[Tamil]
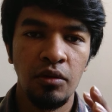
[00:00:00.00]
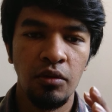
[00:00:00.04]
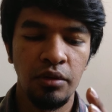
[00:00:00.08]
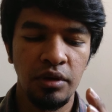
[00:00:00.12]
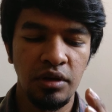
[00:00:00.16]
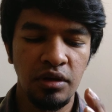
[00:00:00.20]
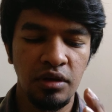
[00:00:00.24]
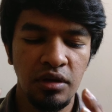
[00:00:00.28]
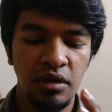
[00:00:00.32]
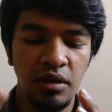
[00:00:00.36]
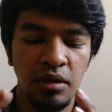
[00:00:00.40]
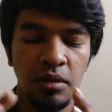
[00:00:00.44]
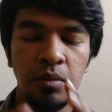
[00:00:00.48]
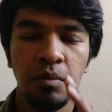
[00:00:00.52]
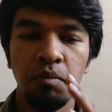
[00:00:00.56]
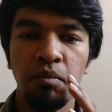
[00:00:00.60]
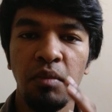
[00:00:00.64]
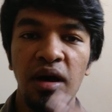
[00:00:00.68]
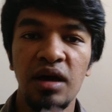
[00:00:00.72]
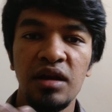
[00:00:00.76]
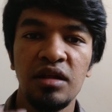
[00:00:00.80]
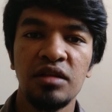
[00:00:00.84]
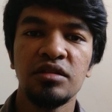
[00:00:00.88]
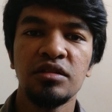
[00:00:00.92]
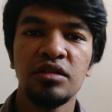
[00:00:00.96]
ஒரு
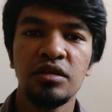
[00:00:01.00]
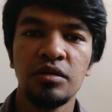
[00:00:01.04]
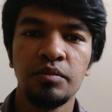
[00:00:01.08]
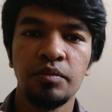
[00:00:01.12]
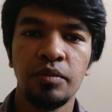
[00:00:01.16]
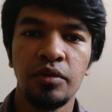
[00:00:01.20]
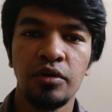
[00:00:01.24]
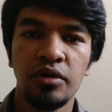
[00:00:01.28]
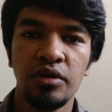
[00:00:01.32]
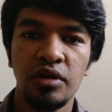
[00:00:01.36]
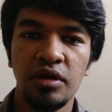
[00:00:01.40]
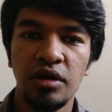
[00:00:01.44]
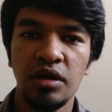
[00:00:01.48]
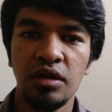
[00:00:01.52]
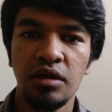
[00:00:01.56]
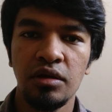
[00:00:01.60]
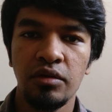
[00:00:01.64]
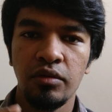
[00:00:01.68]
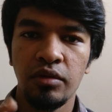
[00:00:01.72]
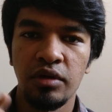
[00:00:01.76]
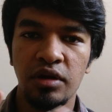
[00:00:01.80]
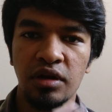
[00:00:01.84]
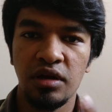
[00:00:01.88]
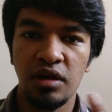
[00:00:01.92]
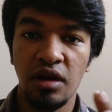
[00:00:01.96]
மறந்து போன
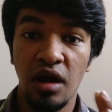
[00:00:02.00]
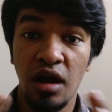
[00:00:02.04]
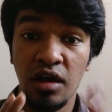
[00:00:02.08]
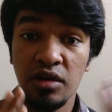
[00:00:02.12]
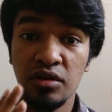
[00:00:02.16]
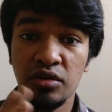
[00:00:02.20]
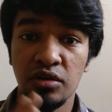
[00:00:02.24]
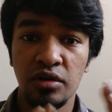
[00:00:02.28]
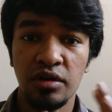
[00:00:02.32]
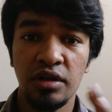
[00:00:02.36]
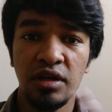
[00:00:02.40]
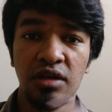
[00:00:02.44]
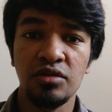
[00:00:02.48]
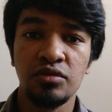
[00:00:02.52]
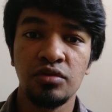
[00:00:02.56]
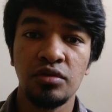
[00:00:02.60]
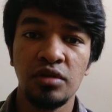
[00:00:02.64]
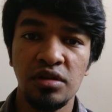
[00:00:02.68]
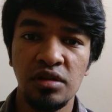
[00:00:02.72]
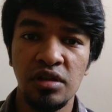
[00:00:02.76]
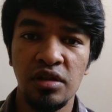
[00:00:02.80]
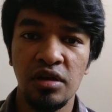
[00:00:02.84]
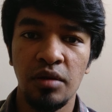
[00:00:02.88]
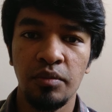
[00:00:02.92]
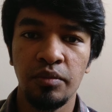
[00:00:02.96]
ஒரு நாட்டோட
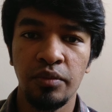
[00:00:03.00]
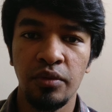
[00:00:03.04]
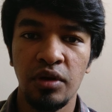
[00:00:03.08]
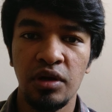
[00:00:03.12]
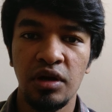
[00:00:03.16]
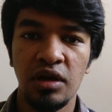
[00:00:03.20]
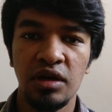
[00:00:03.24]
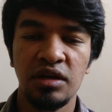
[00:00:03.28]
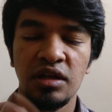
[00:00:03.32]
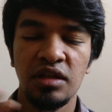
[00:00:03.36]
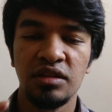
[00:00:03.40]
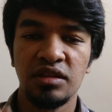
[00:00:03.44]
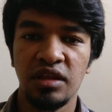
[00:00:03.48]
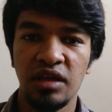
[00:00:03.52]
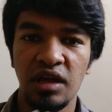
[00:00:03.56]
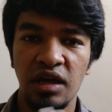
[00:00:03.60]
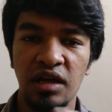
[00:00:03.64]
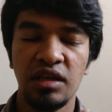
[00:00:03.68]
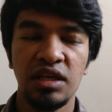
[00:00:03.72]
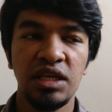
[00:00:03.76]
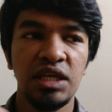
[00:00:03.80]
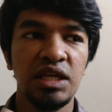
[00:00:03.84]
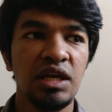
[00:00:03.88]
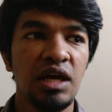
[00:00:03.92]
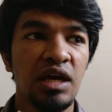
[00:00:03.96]
சுதந்திர போராட்ட
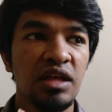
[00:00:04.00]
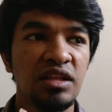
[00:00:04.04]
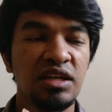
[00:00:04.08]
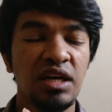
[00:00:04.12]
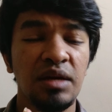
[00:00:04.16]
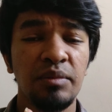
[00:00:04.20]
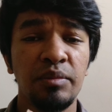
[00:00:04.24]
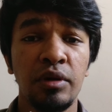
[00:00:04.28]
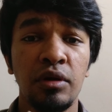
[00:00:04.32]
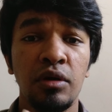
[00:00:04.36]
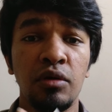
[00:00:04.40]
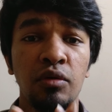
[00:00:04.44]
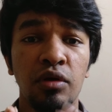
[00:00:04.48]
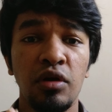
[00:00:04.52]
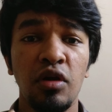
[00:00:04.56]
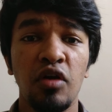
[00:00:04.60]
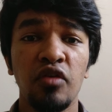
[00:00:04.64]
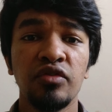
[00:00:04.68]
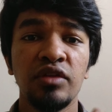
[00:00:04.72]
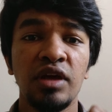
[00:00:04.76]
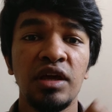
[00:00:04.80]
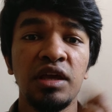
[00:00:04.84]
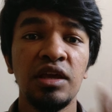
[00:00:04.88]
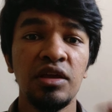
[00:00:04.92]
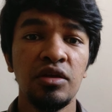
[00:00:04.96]
தியாகி அதுக்கப்புறம் ஒன்
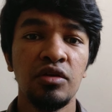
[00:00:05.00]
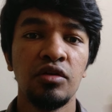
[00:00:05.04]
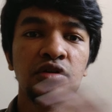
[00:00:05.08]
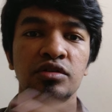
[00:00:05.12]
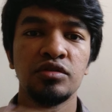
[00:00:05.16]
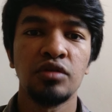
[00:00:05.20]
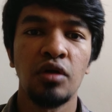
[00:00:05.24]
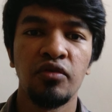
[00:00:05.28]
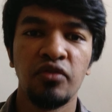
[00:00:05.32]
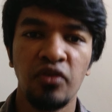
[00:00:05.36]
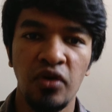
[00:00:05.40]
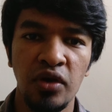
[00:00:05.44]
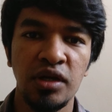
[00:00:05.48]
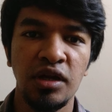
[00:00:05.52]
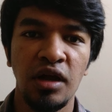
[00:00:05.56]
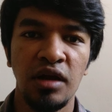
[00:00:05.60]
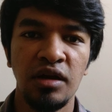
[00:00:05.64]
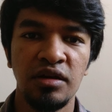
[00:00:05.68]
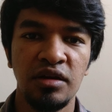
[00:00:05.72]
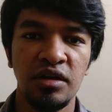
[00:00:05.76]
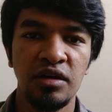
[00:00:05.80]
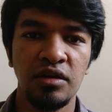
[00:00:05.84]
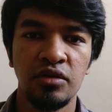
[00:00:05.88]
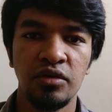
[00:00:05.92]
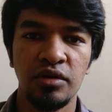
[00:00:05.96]
ஆஃப் த ஹீரோஸ் ஆஃப் அவர்
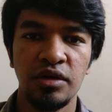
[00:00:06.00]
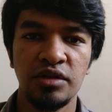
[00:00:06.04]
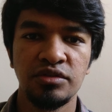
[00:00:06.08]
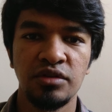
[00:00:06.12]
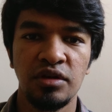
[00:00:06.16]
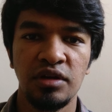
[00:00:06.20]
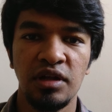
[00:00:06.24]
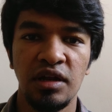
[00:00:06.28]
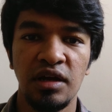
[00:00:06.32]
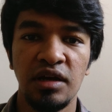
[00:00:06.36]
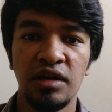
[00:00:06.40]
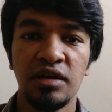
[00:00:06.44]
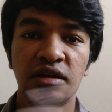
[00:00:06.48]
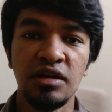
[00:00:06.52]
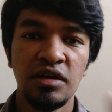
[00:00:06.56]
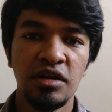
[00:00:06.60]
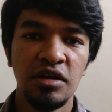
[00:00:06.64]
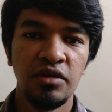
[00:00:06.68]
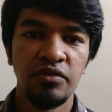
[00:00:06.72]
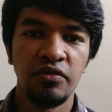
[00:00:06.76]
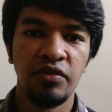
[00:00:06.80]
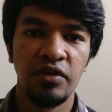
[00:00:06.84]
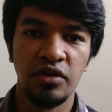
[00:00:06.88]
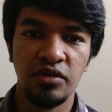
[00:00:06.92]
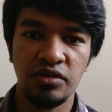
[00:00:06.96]
கண்ட்ரின்னு கூட சொல்லலாம்
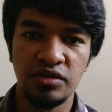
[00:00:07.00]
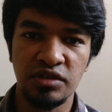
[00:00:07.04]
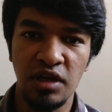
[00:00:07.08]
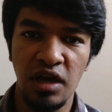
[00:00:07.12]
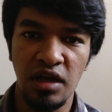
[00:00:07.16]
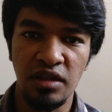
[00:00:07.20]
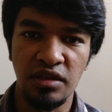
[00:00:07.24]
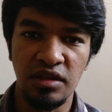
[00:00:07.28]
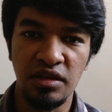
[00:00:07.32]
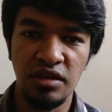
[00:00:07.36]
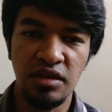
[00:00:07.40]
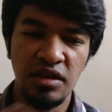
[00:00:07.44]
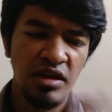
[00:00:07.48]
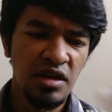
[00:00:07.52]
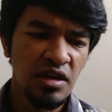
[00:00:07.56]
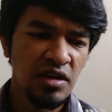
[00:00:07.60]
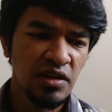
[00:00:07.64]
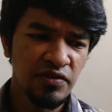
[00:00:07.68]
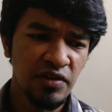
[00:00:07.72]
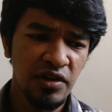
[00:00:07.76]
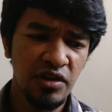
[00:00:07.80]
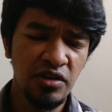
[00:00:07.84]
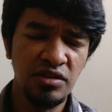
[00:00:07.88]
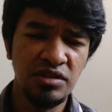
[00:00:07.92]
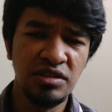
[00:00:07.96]
ஃபெரோஸ் காந்தி
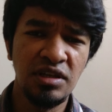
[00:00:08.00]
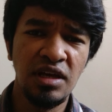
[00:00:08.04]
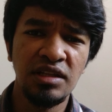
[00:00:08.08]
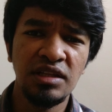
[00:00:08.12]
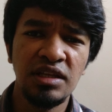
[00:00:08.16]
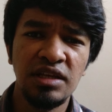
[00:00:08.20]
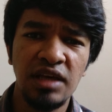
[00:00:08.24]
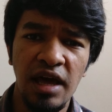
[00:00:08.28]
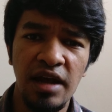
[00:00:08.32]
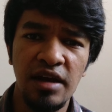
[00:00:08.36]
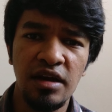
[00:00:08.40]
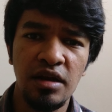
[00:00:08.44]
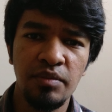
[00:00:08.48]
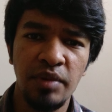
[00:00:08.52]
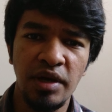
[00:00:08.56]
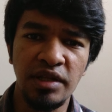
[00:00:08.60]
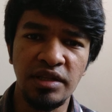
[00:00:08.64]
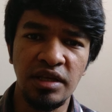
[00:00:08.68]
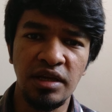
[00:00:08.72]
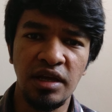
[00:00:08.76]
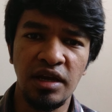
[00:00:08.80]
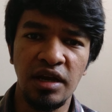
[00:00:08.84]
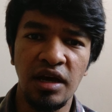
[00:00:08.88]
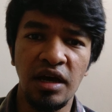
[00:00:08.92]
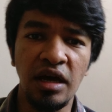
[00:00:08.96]
ஃபெரோஸ் காந்தி யாருன்னு
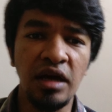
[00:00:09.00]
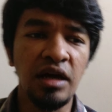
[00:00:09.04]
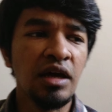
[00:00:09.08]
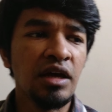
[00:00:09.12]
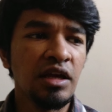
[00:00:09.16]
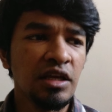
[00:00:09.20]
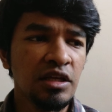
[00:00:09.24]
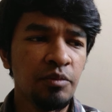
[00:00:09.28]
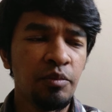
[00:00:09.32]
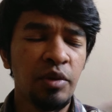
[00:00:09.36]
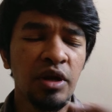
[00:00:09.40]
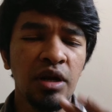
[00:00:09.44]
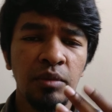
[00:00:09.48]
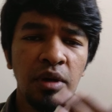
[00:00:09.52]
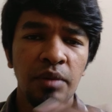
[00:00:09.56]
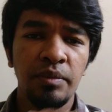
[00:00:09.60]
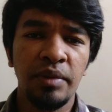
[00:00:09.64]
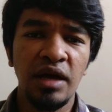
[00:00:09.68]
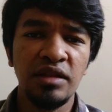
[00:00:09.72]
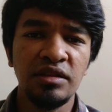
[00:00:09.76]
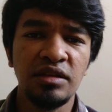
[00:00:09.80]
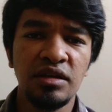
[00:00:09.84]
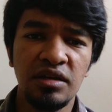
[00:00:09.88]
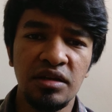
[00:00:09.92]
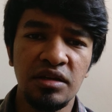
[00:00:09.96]
பாத்தீங்கன்னா இப்ப நம்ம
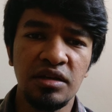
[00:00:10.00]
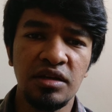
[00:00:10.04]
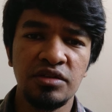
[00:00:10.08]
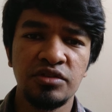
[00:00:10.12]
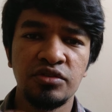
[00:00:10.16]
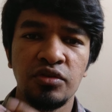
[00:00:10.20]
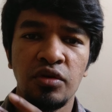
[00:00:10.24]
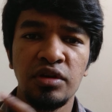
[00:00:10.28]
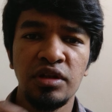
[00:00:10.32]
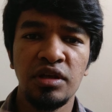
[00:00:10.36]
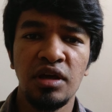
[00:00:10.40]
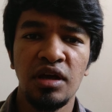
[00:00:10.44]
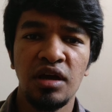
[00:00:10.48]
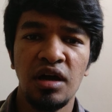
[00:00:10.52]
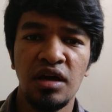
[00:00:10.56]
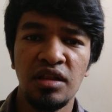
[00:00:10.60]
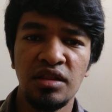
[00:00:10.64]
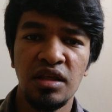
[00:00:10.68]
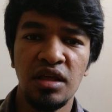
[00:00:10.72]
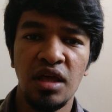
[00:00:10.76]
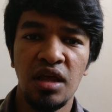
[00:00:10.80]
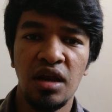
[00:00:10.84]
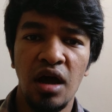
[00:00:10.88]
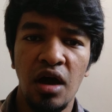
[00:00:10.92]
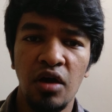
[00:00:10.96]
பாத்துட்டு இருக்க சோனியா
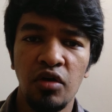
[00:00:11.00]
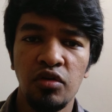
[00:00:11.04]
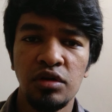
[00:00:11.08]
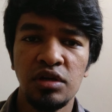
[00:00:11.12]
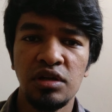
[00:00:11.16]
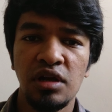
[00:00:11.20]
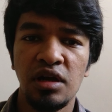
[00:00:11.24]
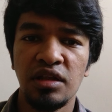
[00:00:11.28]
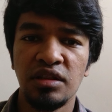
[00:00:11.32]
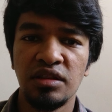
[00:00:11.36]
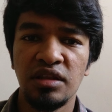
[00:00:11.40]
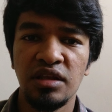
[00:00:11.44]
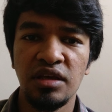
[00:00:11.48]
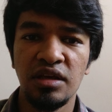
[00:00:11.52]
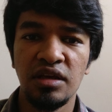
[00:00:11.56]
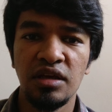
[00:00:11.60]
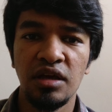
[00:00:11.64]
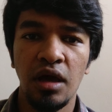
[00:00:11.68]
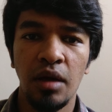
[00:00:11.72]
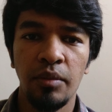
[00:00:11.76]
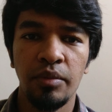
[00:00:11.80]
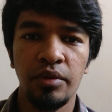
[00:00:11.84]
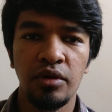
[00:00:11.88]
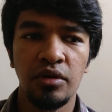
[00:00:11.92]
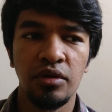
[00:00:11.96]
காந்தி ராகுல் காந்தி
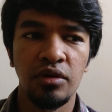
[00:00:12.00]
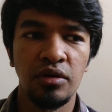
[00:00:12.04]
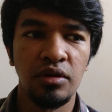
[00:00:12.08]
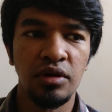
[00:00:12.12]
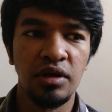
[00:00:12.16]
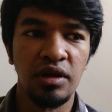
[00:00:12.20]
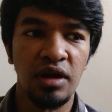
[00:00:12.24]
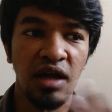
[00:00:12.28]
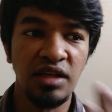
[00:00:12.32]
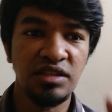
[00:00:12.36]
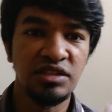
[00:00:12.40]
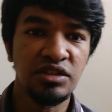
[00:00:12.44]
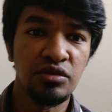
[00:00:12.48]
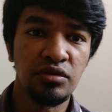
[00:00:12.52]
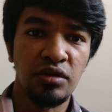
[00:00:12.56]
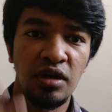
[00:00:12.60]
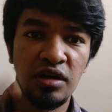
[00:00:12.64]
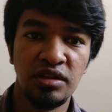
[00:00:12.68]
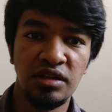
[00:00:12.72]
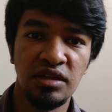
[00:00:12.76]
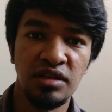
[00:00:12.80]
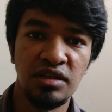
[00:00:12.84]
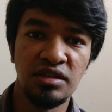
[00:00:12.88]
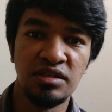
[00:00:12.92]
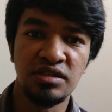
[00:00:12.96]
அப்புறம் ராஜீவ்
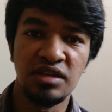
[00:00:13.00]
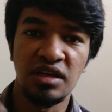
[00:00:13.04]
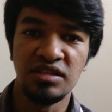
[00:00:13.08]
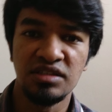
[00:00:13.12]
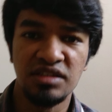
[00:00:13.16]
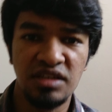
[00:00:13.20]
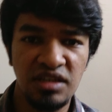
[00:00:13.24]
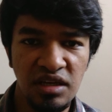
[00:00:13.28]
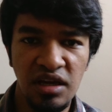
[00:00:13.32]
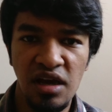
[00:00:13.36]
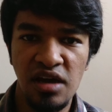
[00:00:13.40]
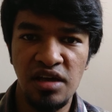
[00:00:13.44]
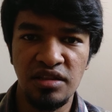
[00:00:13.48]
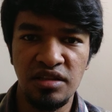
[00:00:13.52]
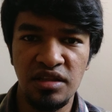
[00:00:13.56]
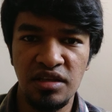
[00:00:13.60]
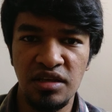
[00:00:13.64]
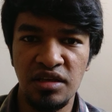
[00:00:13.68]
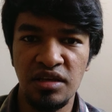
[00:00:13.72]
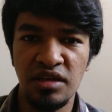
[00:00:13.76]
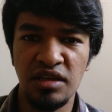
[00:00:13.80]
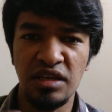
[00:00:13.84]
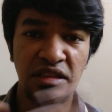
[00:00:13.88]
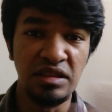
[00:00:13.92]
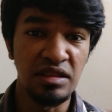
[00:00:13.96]
காந்தி சஞ்சய் காந்தி
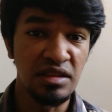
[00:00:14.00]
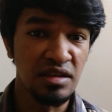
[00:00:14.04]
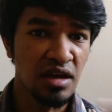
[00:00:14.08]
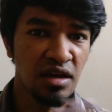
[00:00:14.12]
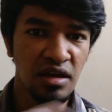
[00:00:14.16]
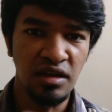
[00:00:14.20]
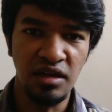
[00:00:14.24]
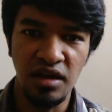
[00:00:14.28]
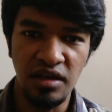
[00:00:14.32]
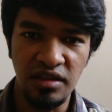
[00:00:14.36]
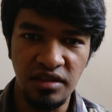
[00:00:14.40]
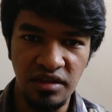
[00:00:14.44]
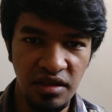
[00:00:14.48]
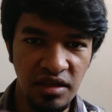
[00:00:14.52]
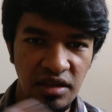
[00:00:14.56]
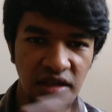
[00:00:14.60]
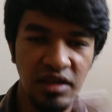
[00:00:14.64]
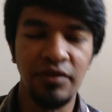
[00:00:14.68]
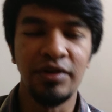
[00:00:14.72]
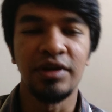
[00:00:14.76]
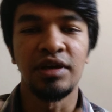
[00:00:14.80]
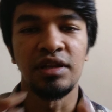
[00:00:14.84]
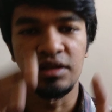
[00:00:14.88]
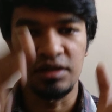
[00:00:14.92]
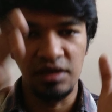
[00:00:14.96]
இந்திரா காந்தி
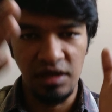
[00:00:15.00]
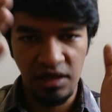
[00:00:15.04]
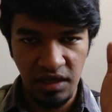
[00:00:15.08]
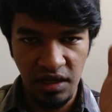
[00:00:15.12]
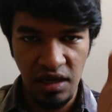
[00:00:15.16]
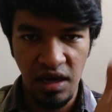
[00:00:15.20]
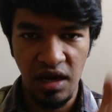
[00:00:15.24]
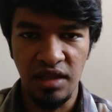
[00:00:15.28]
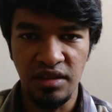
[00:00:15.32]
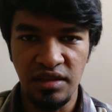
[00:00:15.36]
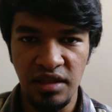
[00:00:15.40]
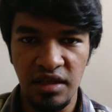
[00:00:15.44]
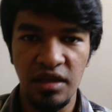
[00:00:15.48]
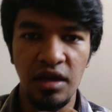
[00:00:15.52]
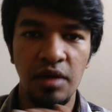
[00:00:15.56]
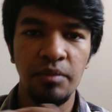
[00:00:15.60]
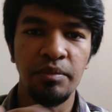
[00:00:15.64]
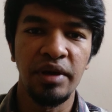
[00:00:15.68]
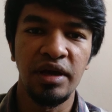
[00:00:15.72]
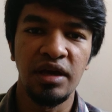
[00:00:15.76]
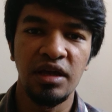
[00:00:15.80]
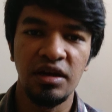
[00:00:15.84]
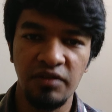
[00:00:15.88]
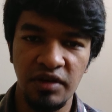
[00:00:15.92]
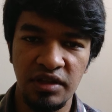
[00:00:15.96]
இவங்களுக்கெல்லாம் காந்திங்க
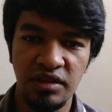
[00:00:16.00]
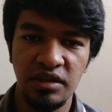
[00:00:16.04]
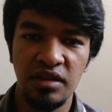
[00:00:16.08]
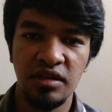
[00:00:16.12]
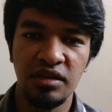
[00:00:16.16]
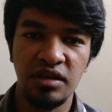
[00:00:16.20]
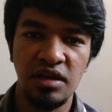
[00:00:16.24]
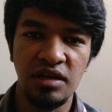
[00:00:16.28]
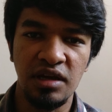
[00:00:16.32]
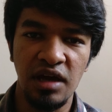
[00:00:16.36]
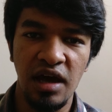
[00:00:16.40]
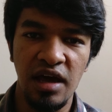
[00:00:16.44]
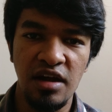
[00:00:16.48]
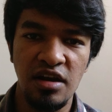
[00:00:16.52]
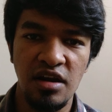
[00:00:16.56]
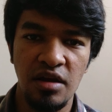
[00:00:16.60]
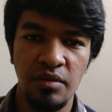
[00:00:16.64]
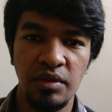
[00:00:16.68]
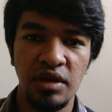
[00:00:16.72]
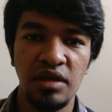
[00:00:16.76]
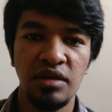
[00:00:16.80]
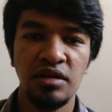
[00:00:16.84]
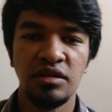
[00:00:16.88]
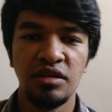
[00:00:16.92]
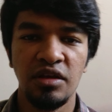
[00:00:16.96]
பெயர் வந்ததுக்கு
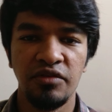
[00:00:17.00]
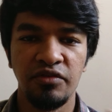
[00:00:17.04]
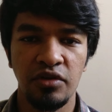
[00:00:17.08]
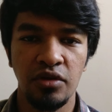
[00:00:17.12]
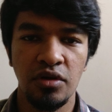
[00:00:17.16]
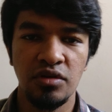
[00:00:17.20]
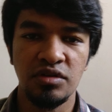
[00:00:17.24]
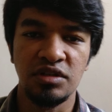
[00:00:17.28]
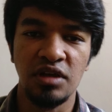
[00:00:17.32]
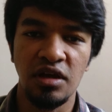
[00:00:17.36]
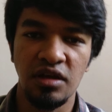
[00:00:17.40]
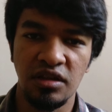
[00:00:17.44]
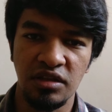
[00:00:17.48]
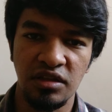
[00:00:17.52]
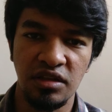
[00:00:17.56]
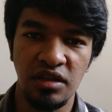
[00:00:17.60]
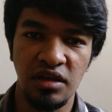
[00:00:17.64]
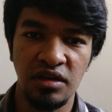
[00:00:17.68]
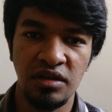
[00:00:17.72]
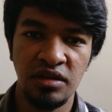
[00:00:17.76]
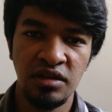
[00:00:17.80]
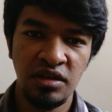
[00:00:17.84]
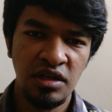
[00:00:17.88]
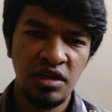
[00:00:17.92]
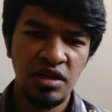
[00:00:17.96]
காரணமே இந்த ஃபெரோஸ் காந்தி
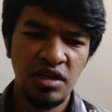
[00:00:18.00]
தான்